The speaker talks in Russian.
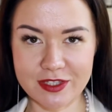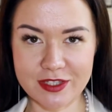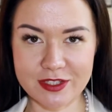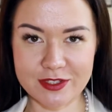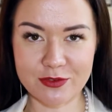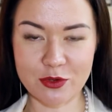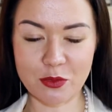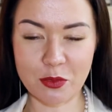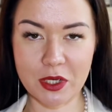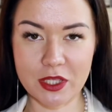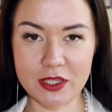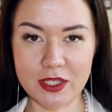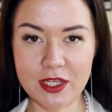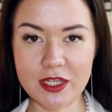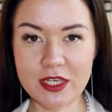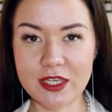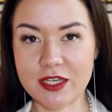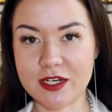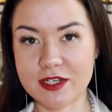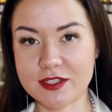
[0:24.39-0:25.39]
и на своем
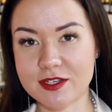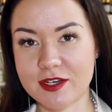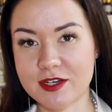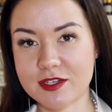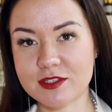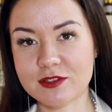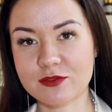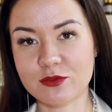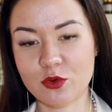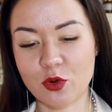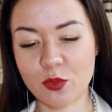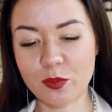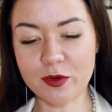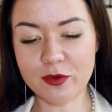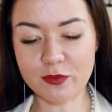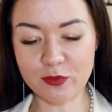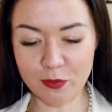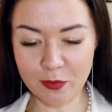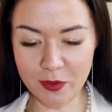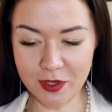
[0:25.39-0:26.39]
канале я рассказываю о
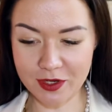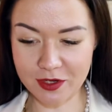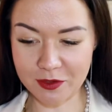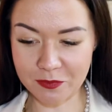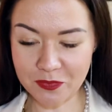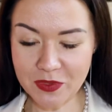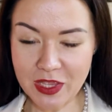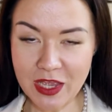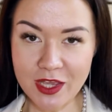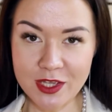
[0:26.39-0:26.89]
парфюмерии.